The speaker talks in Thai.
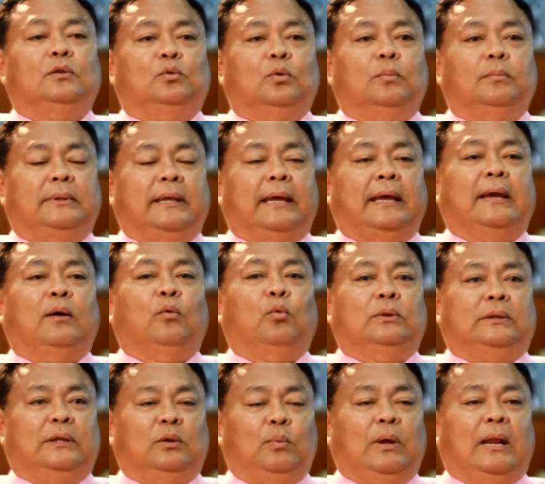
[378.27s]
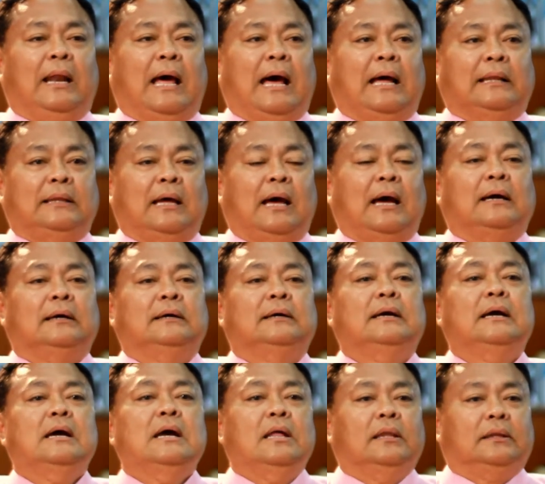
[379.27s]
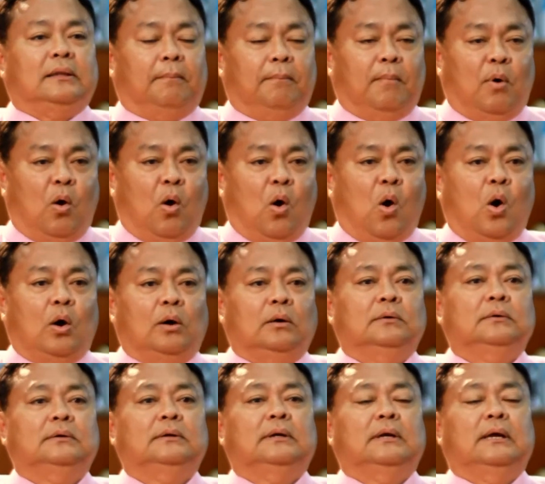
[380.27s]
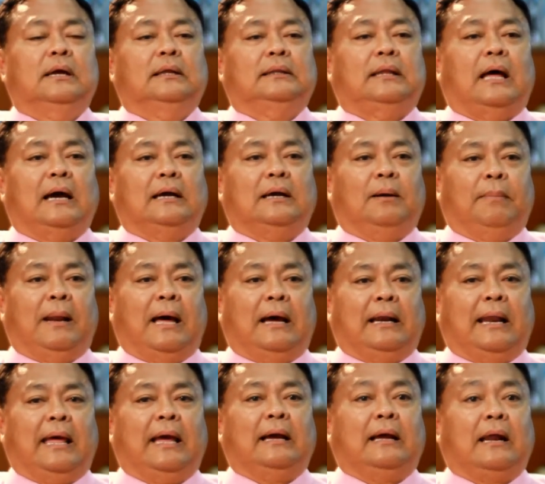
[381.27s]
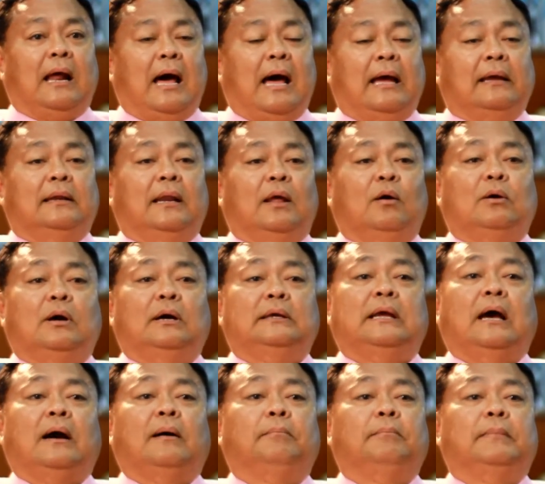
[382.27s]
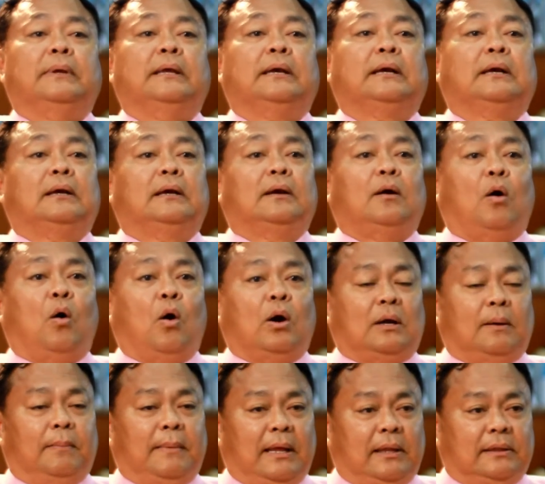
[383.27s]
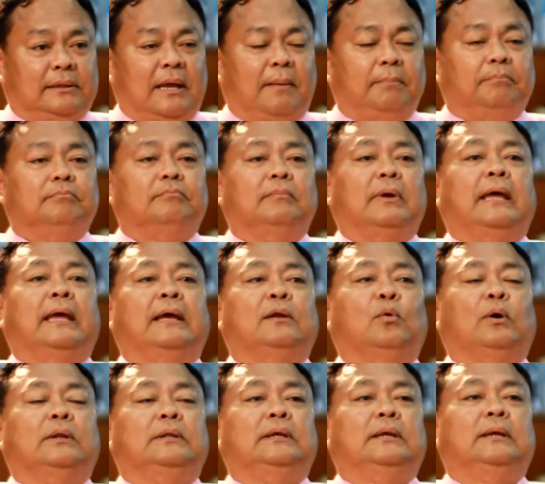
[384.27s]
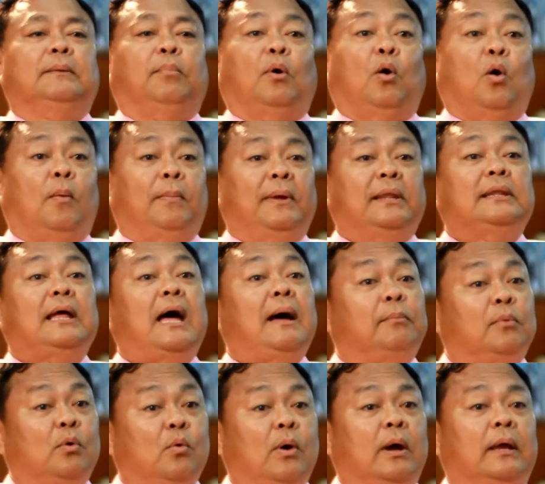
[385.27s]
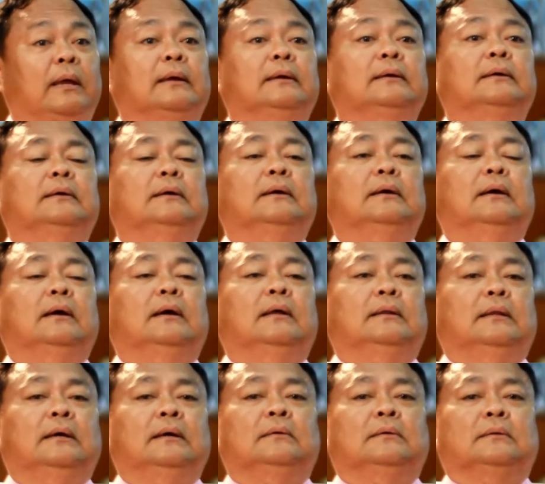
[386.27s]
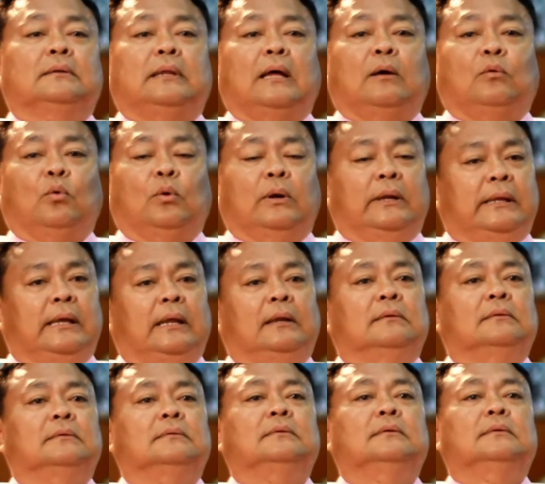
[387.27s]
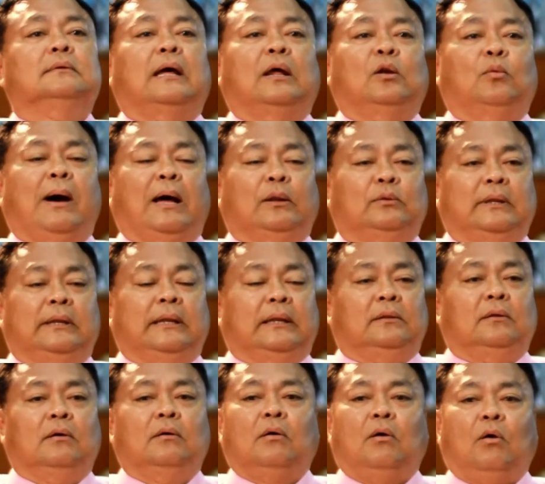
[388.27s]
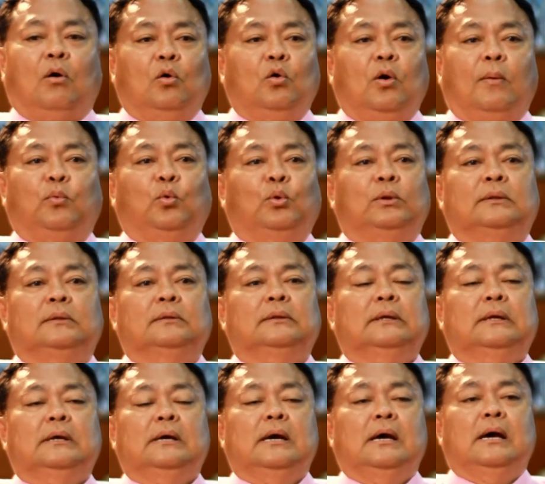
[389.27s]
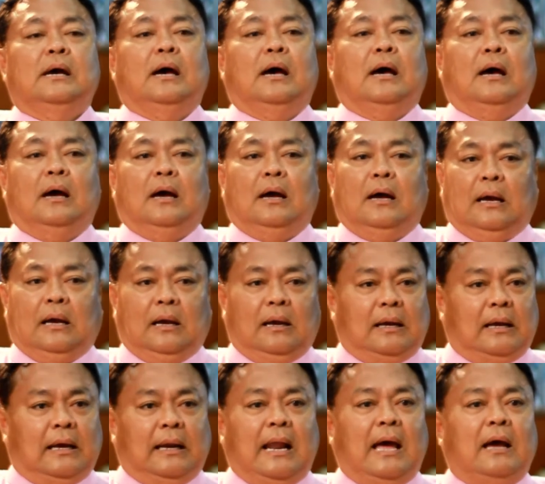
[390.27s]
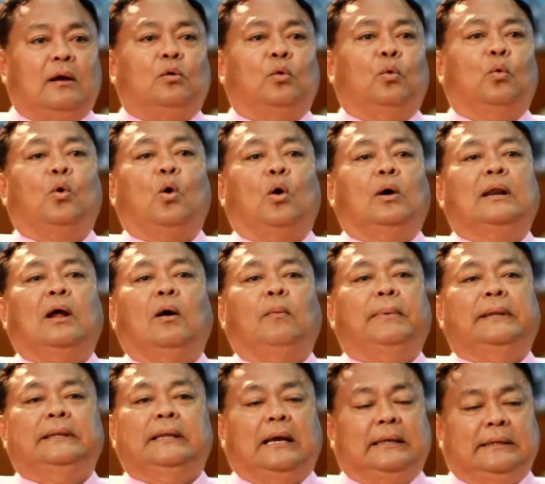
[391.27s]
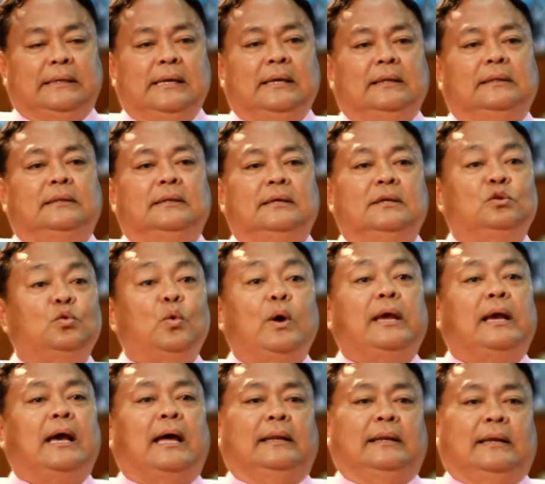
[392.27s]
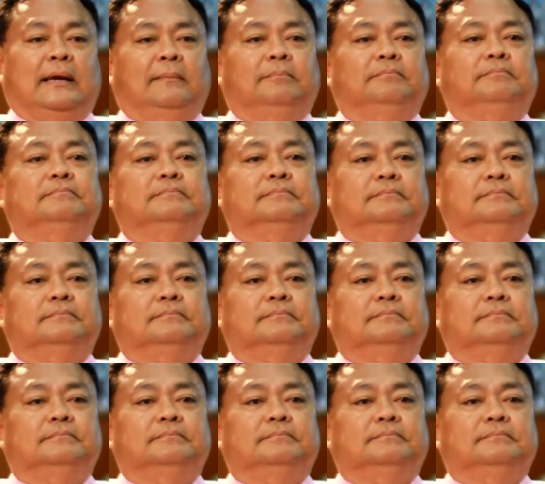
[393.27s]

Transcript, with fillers: ทุ่มเทอุทิศเวลาทั้งสมอง ทั้งกำลังแรงกายแล้วก็ยังมีออกกำลังทรัพย์เองโดยที่พอไม่ทราบด้วยซึ่งทางโรงเรียนอุบาลจริตต้องขอขอบคุณ คณะครูของเราเป็นอย่างยิ่งที่ช่วยกันครับ